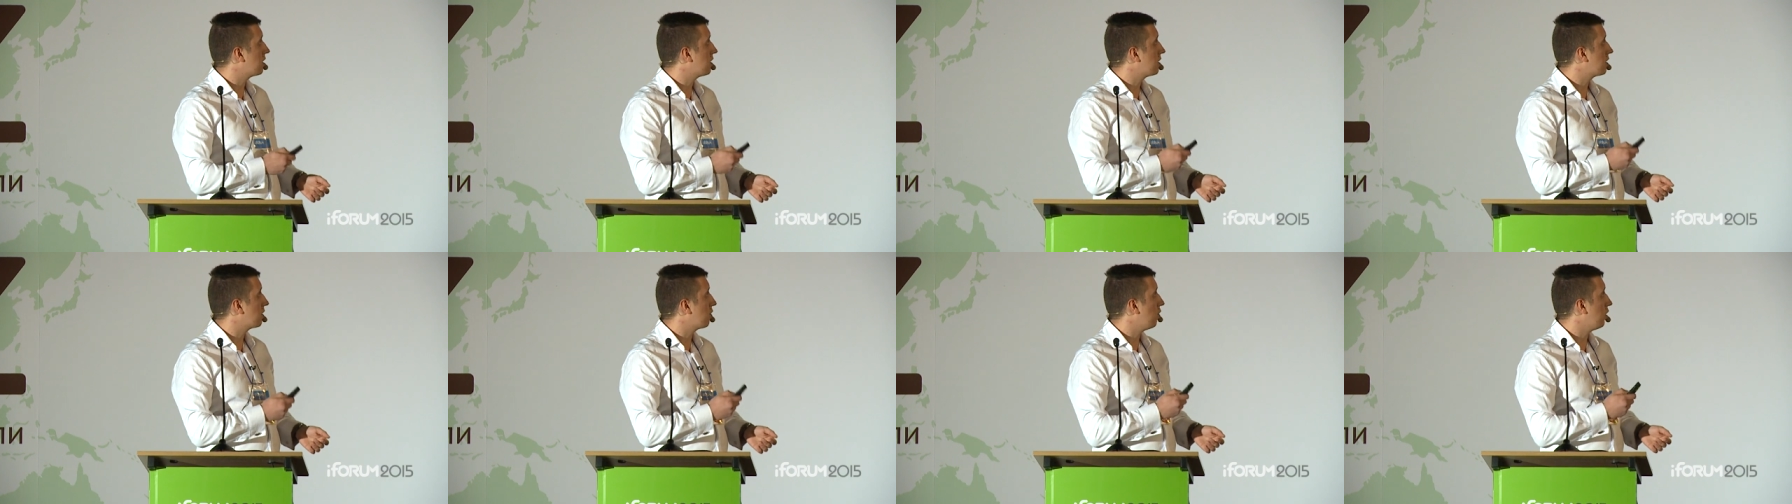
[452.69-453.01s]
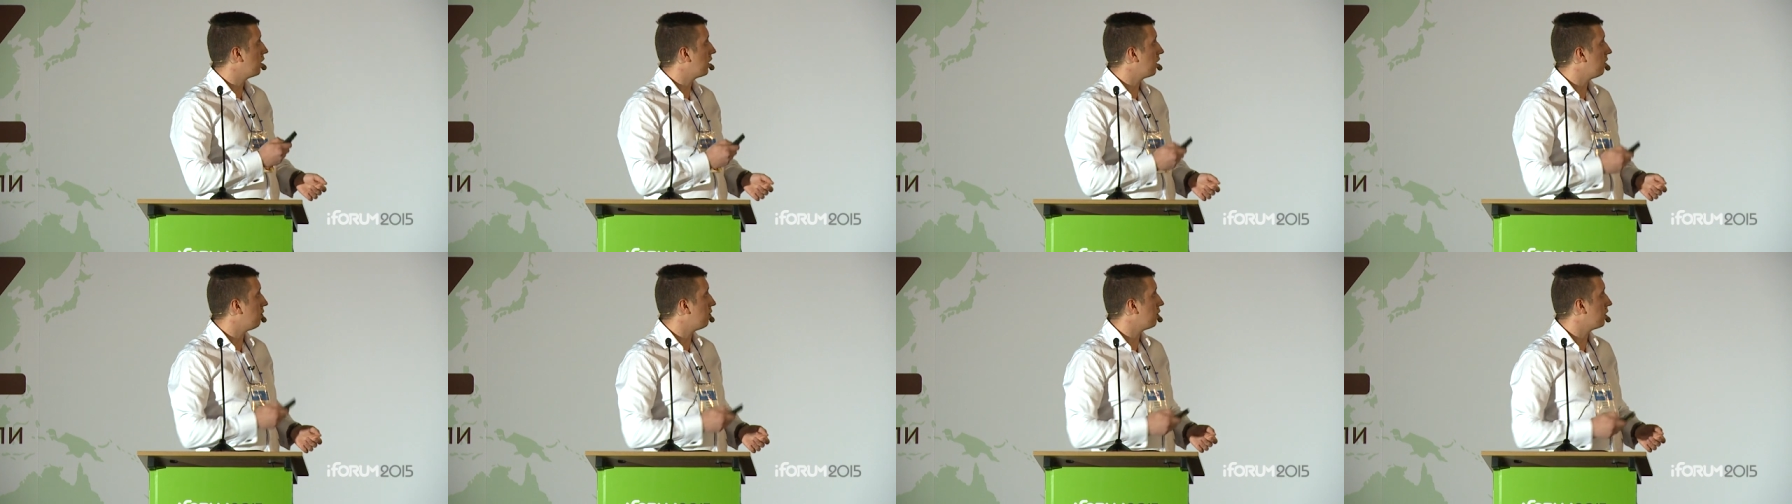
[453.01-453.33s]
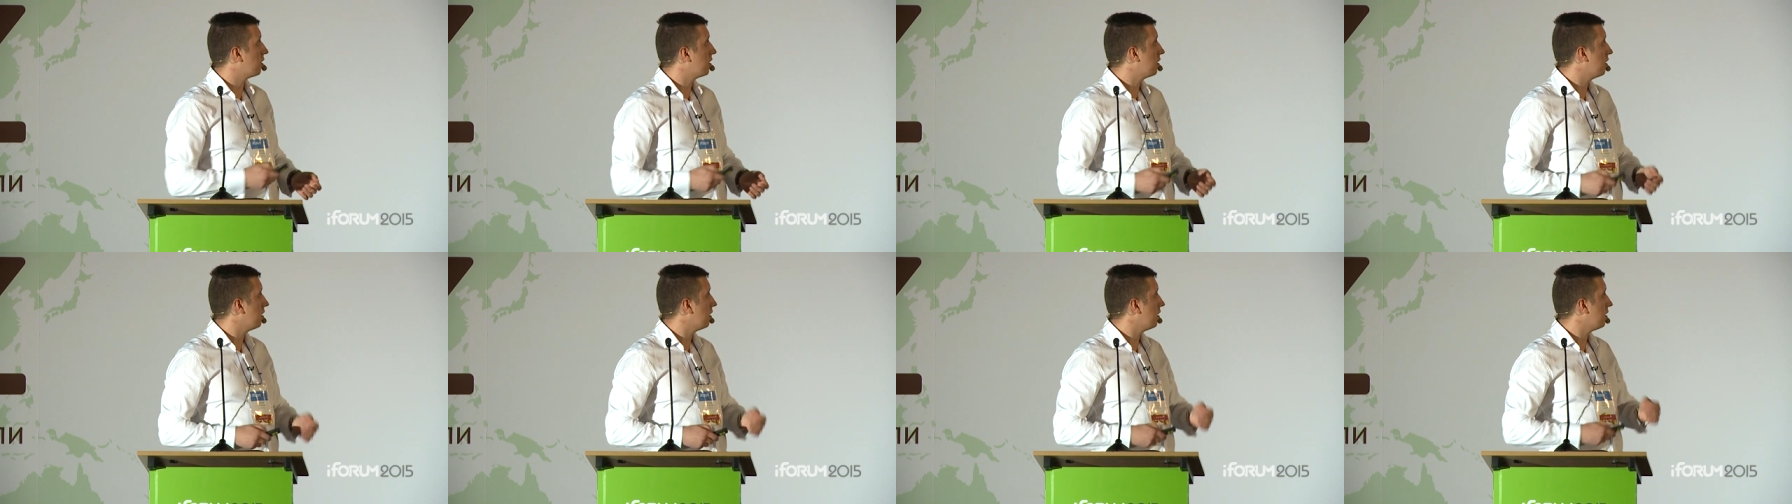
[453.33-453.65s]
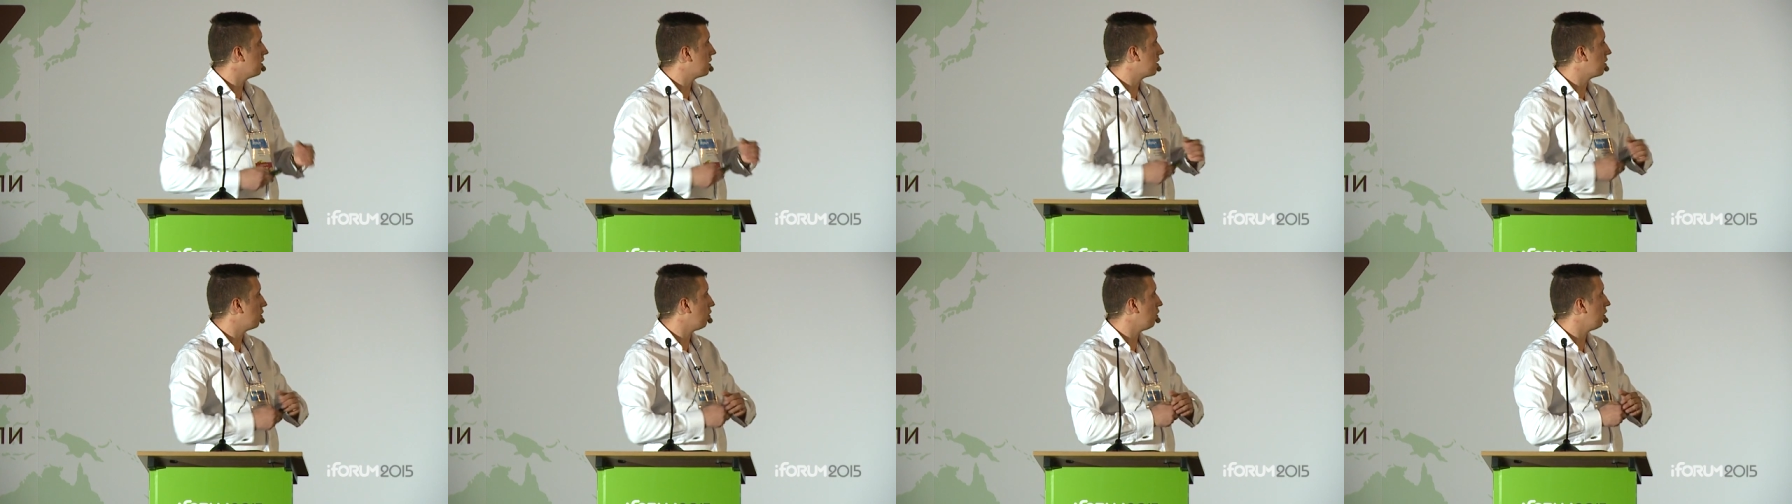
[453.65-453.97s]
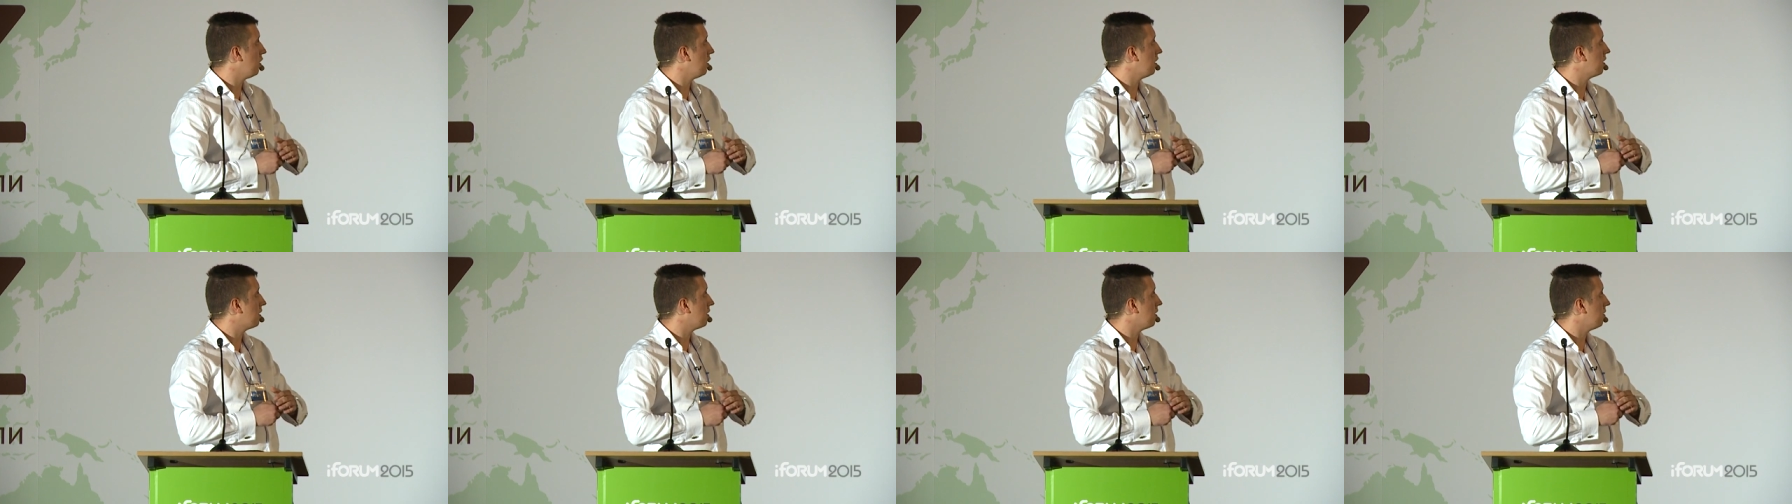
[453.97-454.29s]
сколько вот
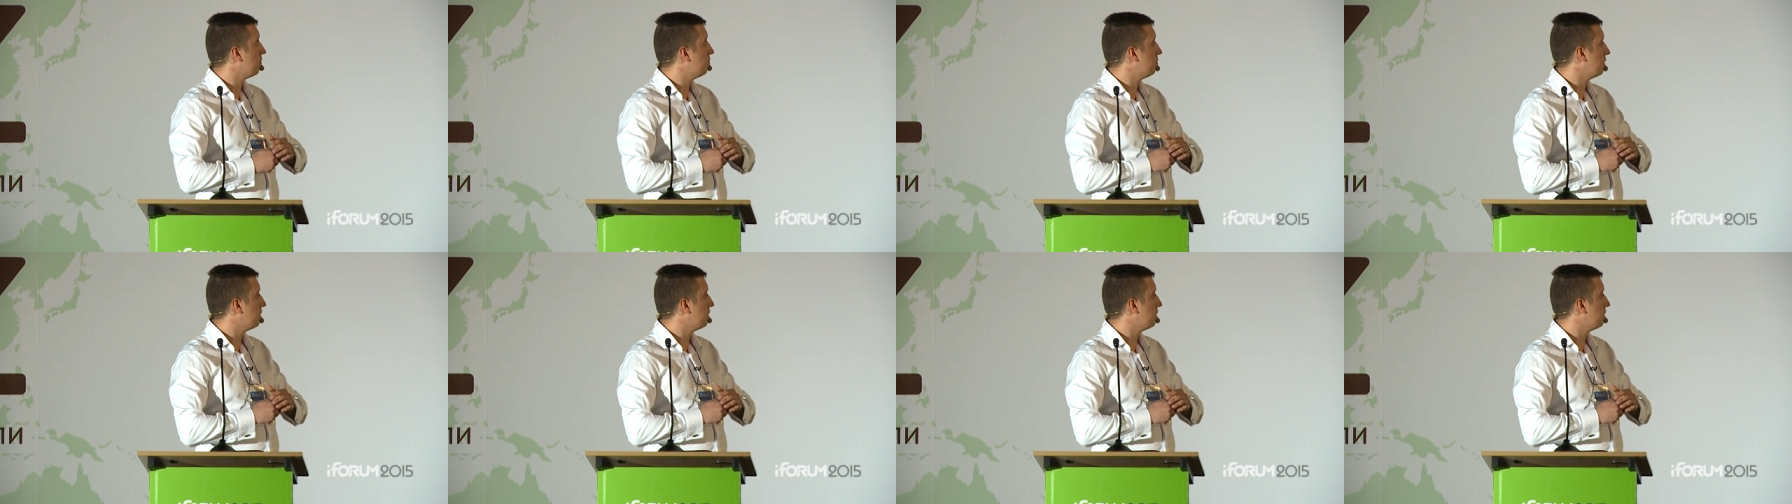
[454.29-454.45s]
стоит